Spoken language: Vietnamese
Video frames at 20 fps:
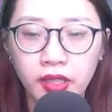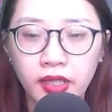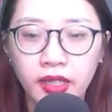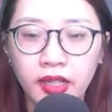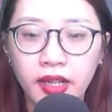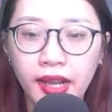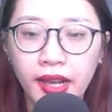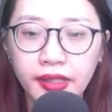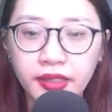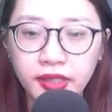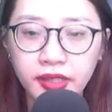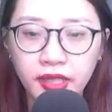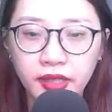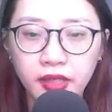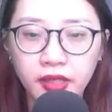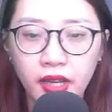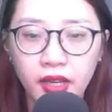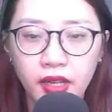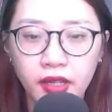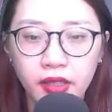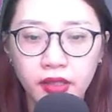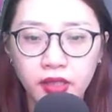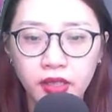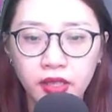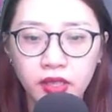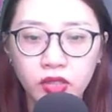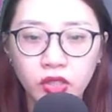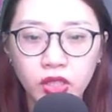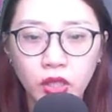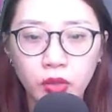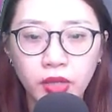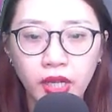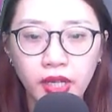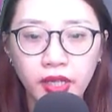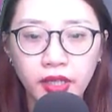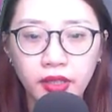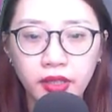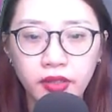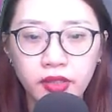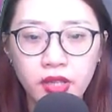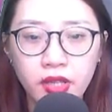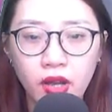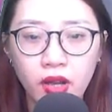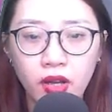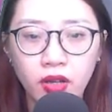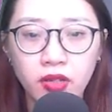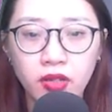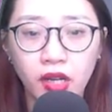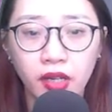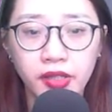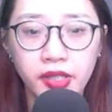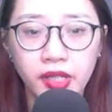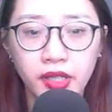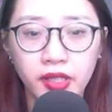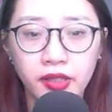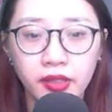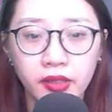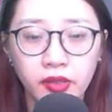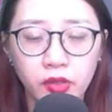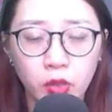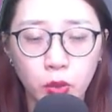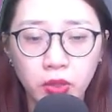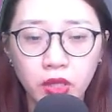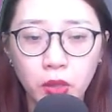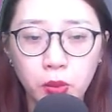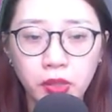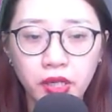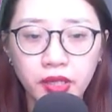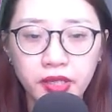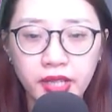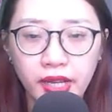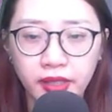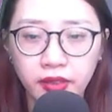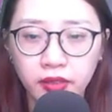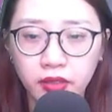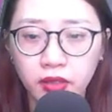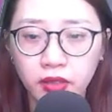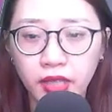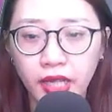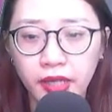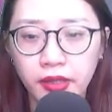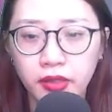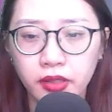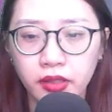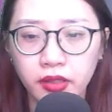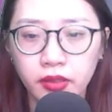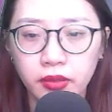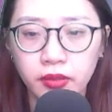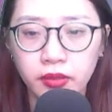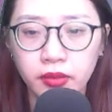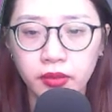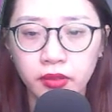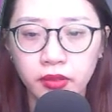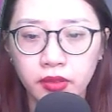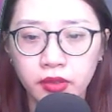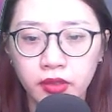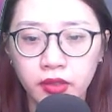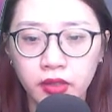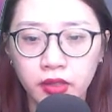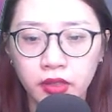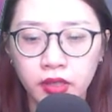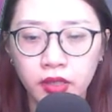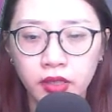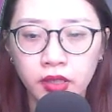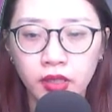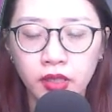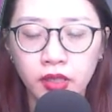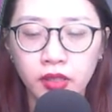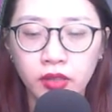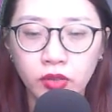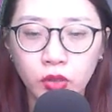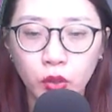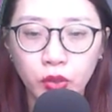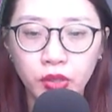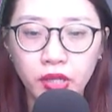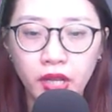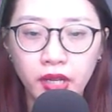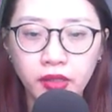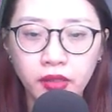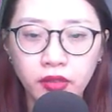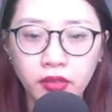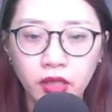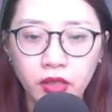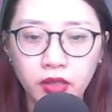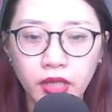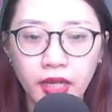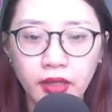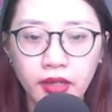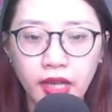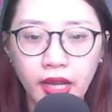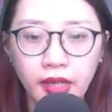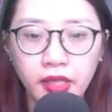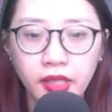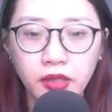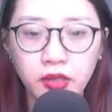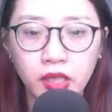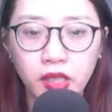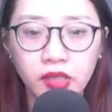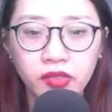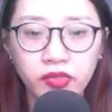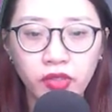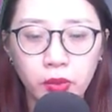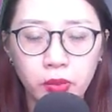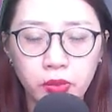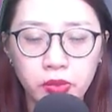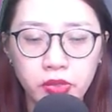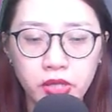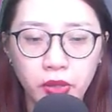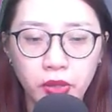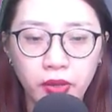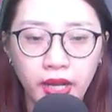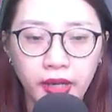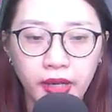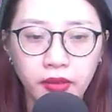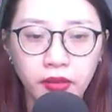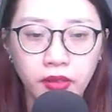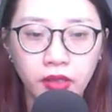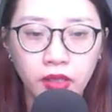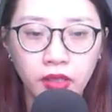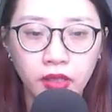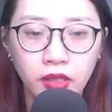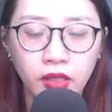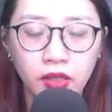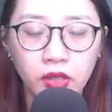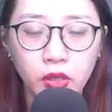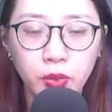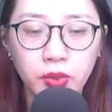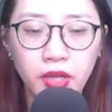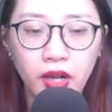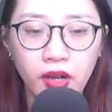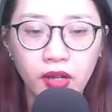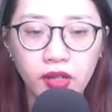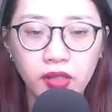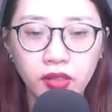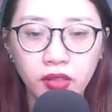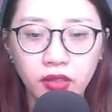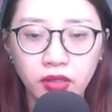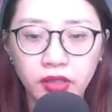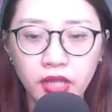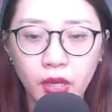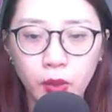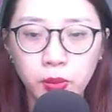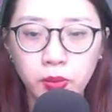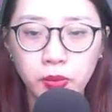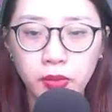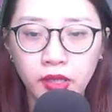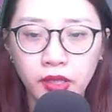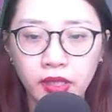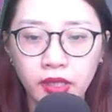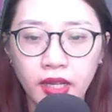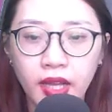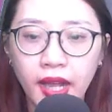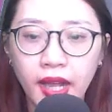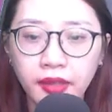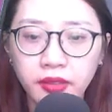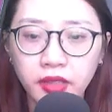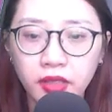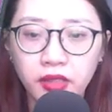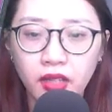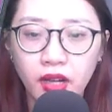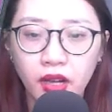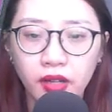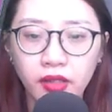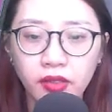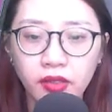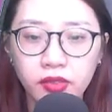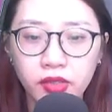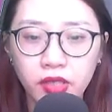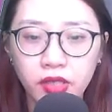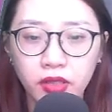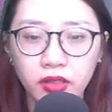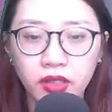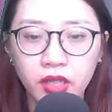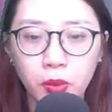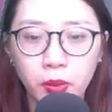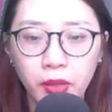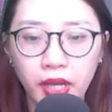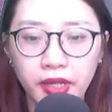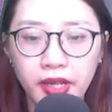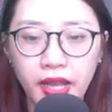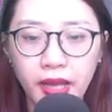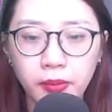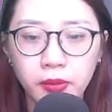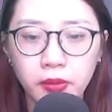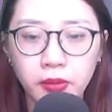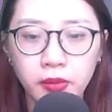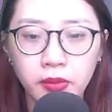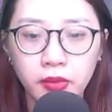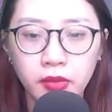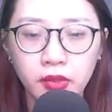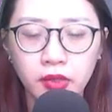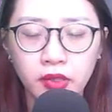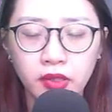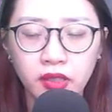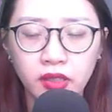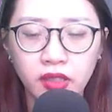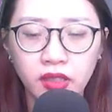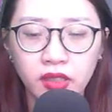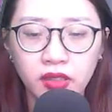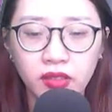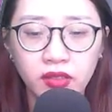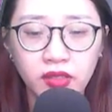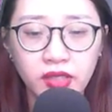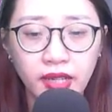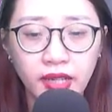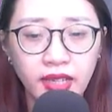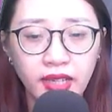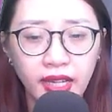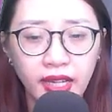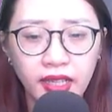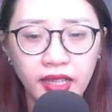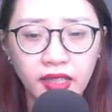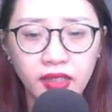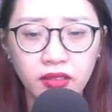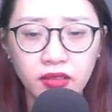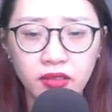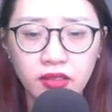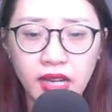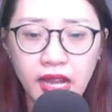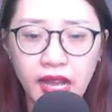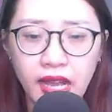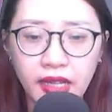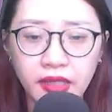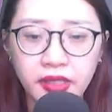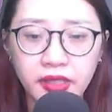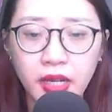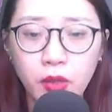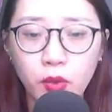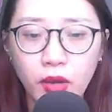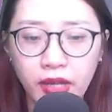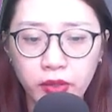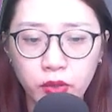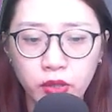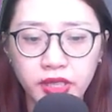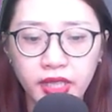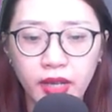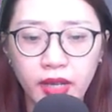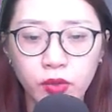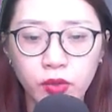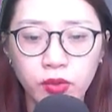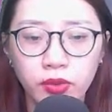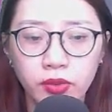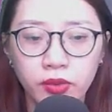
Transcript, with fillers: Hắn xin thề sau này cho lợi gì cũng không có dạy Từ Thanh nữa. Tôi đến Từ Thanh lại đi tới phòng Triệu Hằng. Lúc đó cửa đóng, hắn thử gõ nhưng không ai đáp. Chẳng lẽ là ra ngoài rồi sao?